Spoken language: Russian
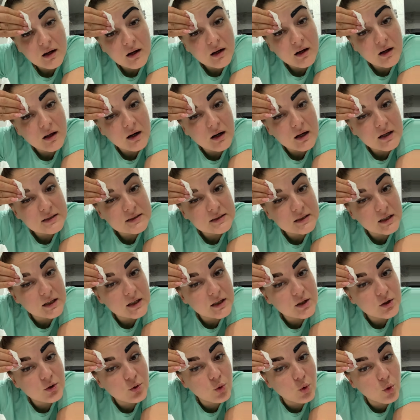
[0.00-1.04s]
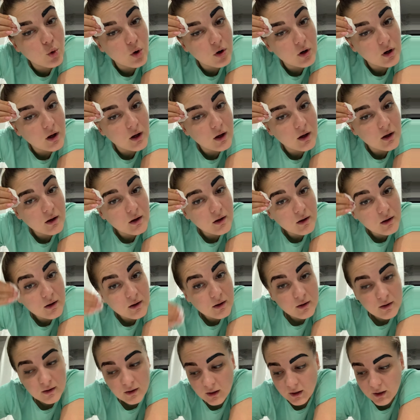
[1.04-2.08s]
Краска и
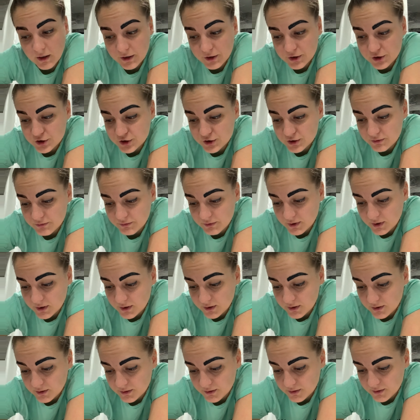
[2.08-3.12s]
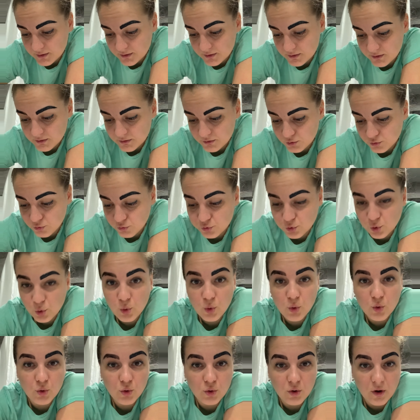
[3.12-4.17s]
коричневая. Ну,
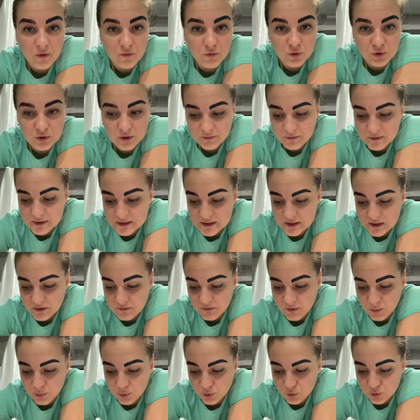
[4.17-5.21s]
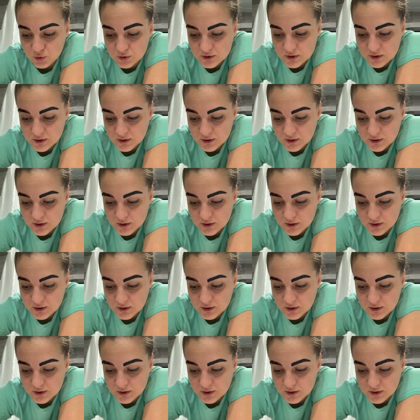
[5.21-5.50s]
вдруг у кого-то возник вопрос.